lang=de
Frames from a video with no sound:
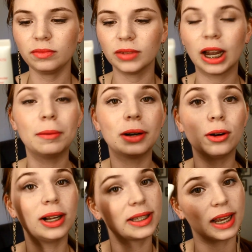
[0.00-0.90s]
Kann man auch
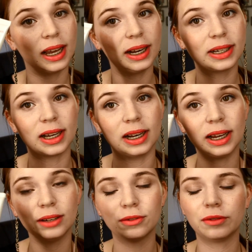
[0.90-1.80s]
als Highlighter
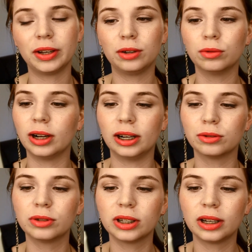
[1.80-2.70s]
alleine verwenden oder halt
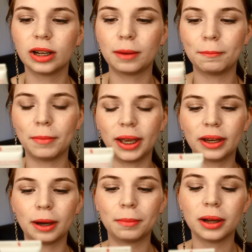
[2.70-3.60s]
unter dem
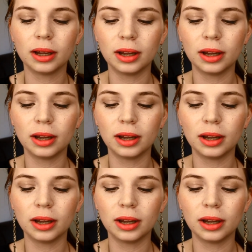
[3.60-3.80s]
Make-up.